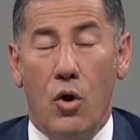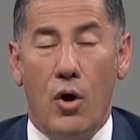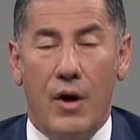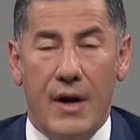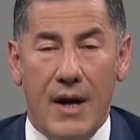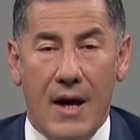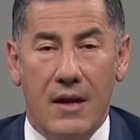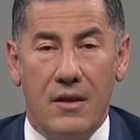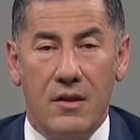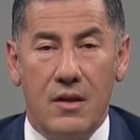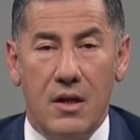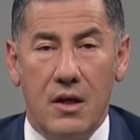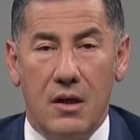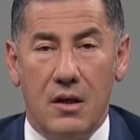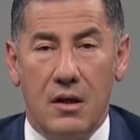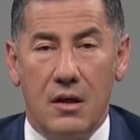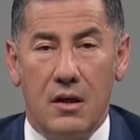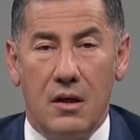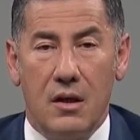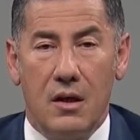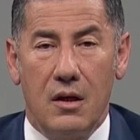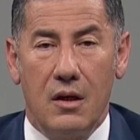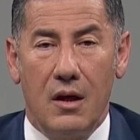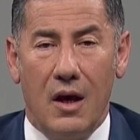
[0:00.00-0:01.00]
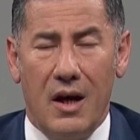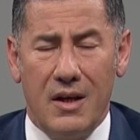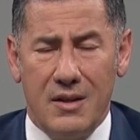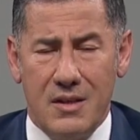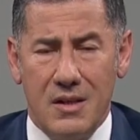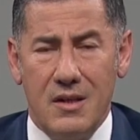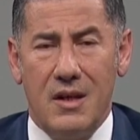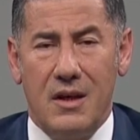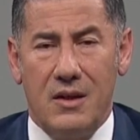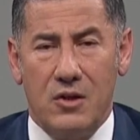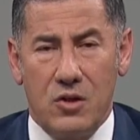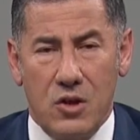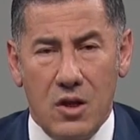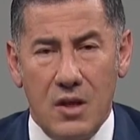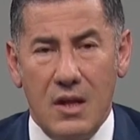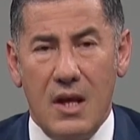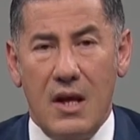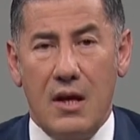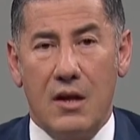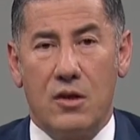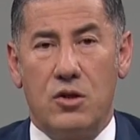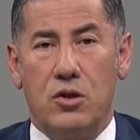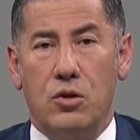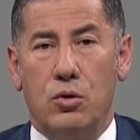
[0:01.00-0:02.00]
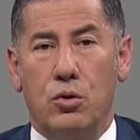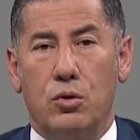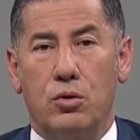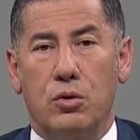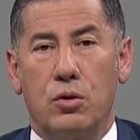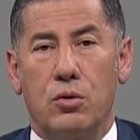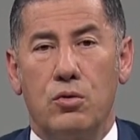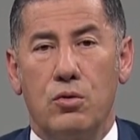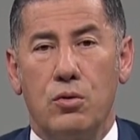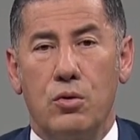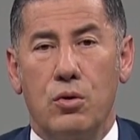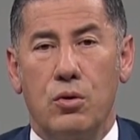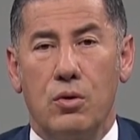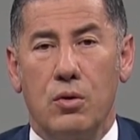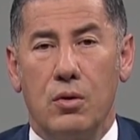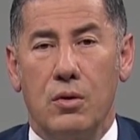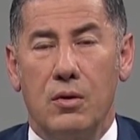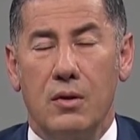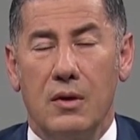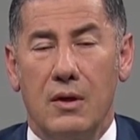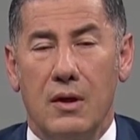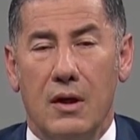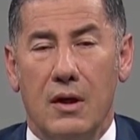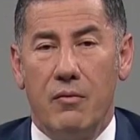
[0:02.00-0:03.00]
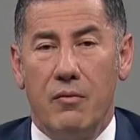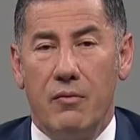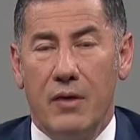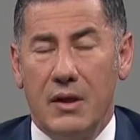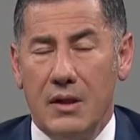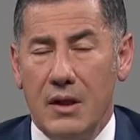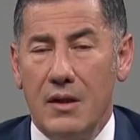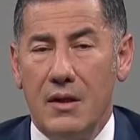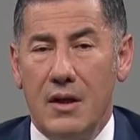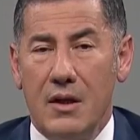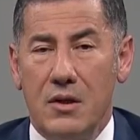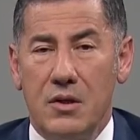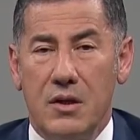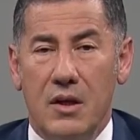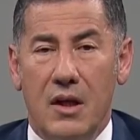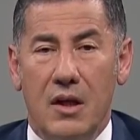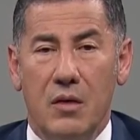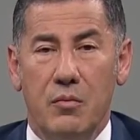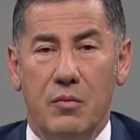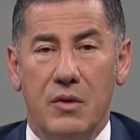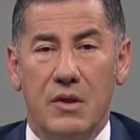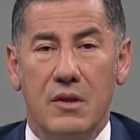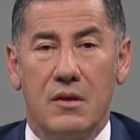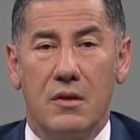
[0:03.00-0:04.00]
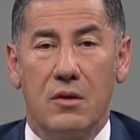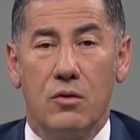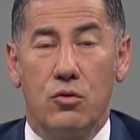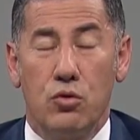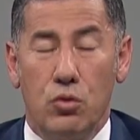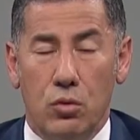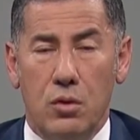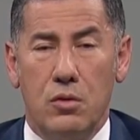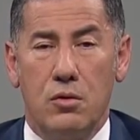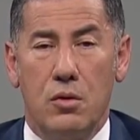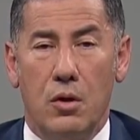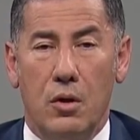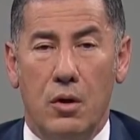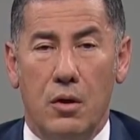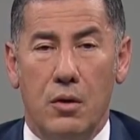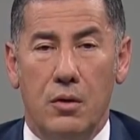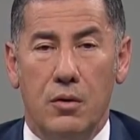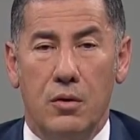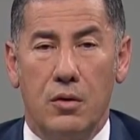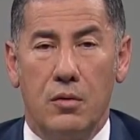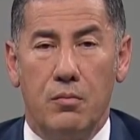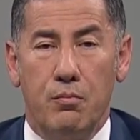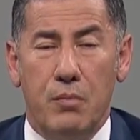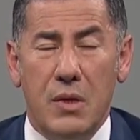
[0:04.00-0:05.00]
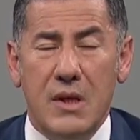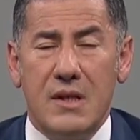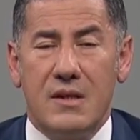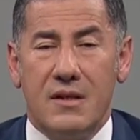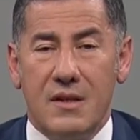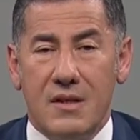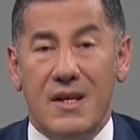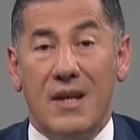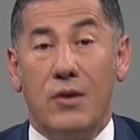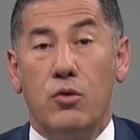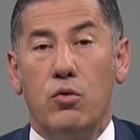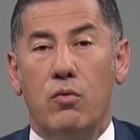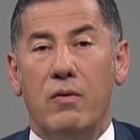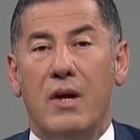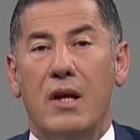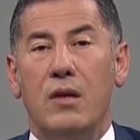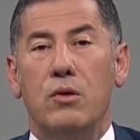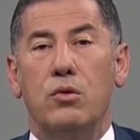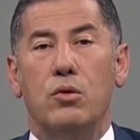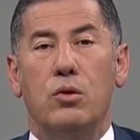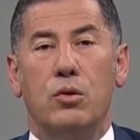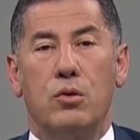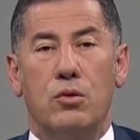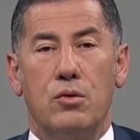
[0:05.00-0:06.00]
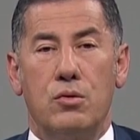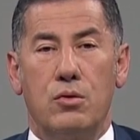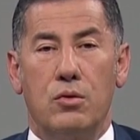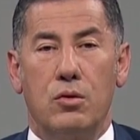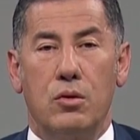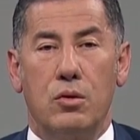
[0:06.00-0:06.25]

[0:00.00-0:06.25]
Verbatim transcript: öğrendik. Aslında içinde yaşıyorduk çünkü. Vatandaşlarımız şunu söylüyor, biz size güveniyoruz